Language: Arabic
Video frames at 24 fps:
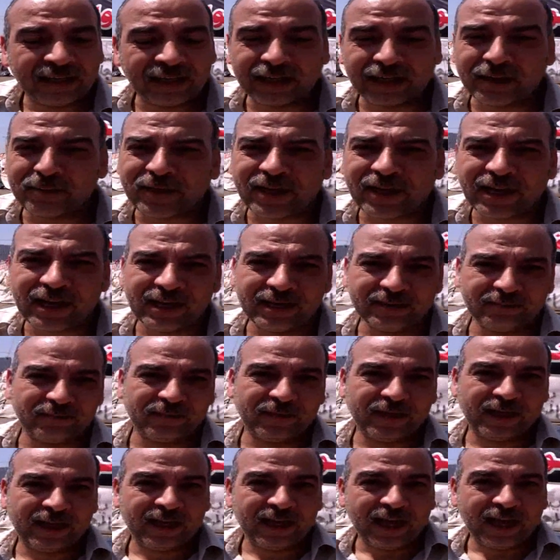يجيب كام
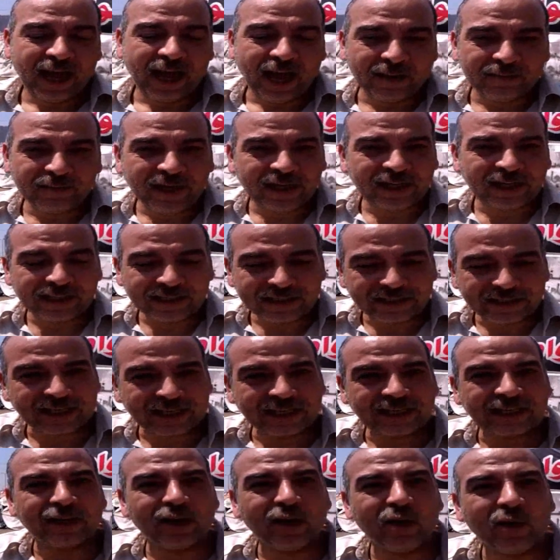اما
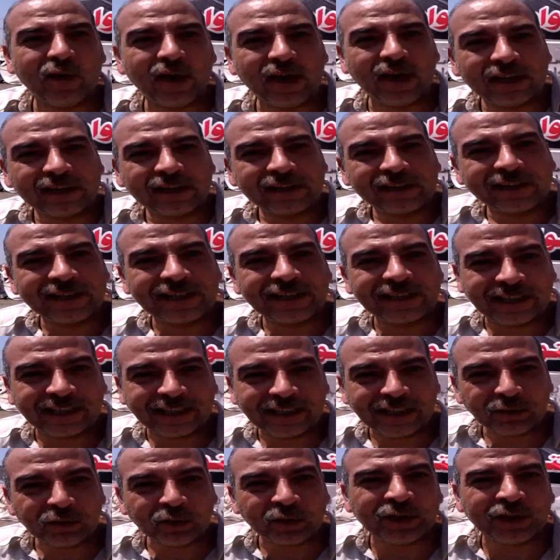الانسان اللي هو
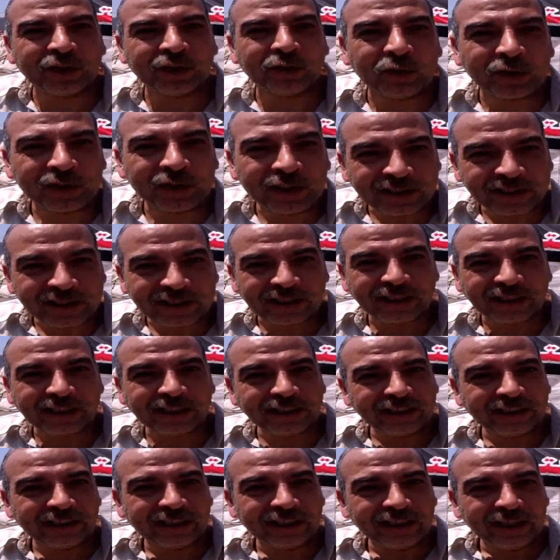90 و92
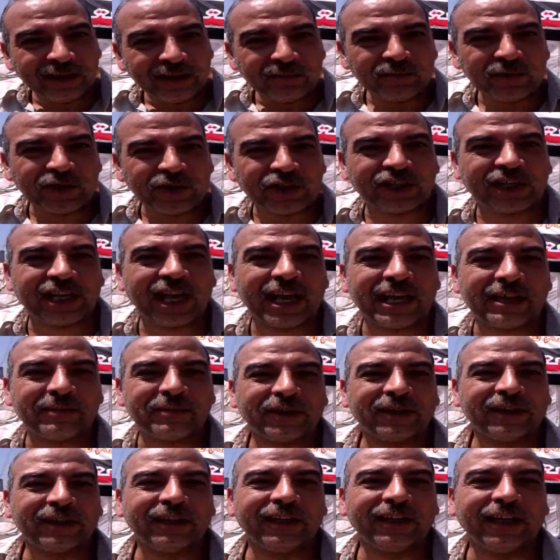مش
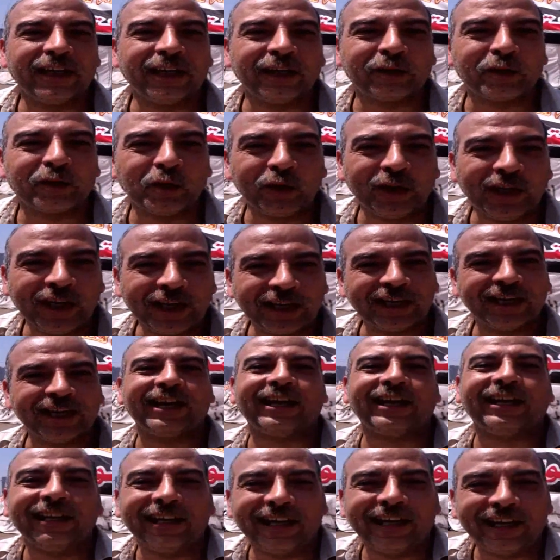جايب الكليه
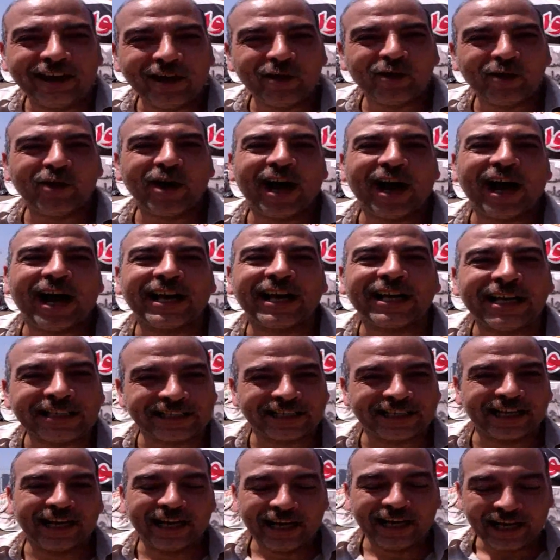اللي هو
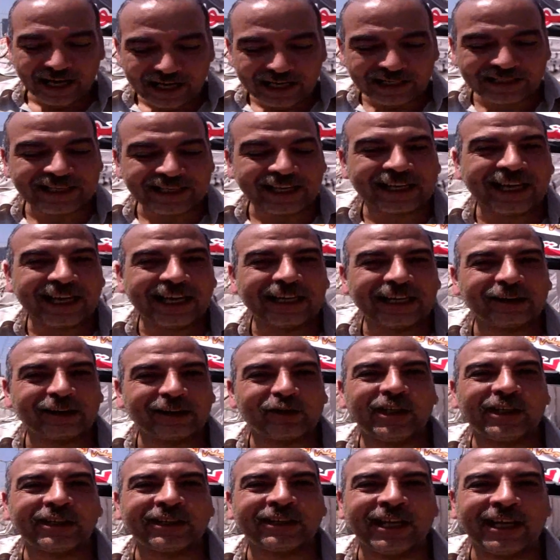عايزها اذا كان
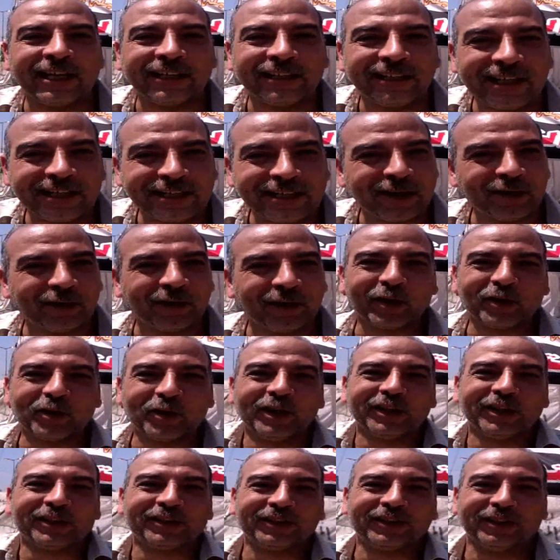كليه هندسه ولا
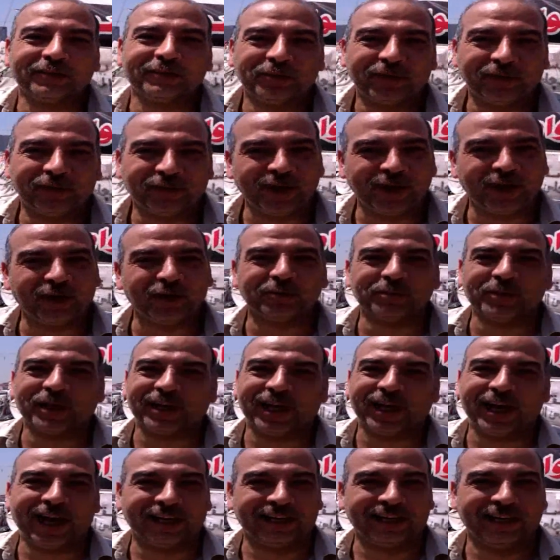كليه طب في اول
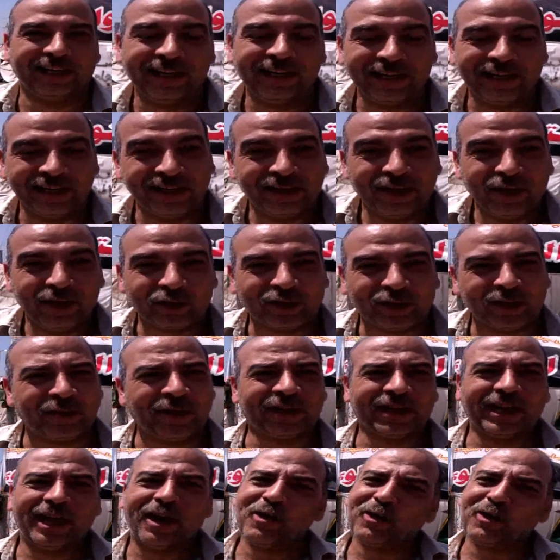مرحله
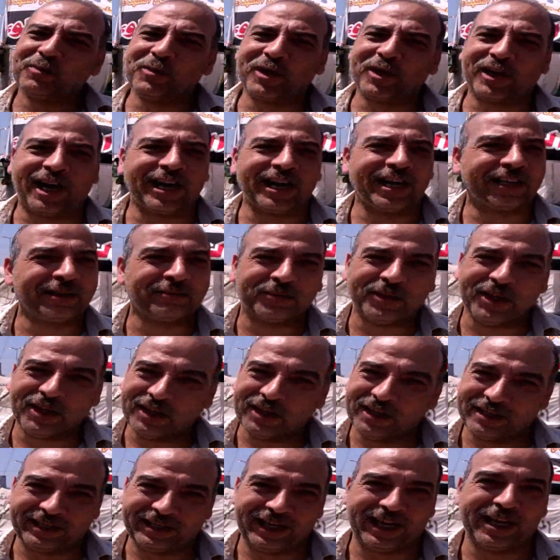وطبعا اول مرحله دي
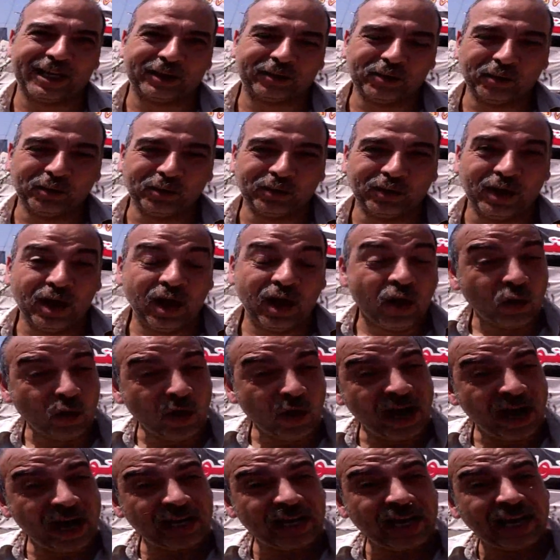بتخلص على طول
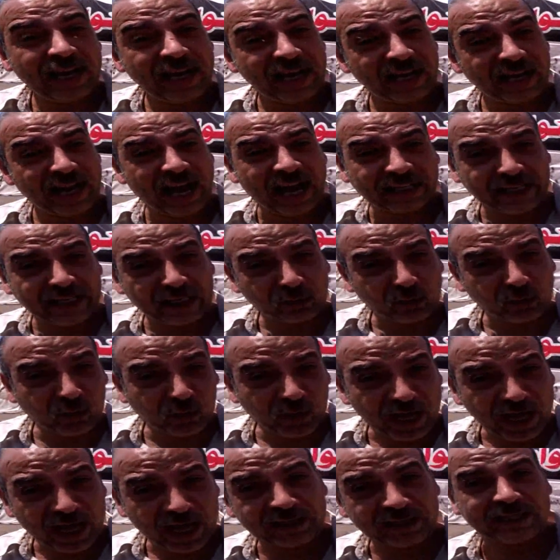وهل هي الاعداد
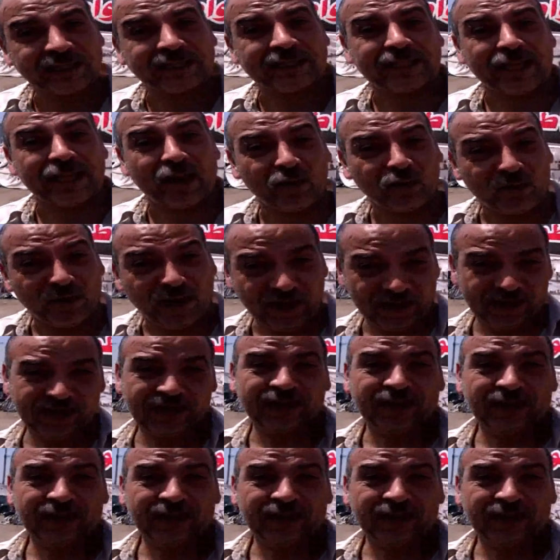كلها تستوفى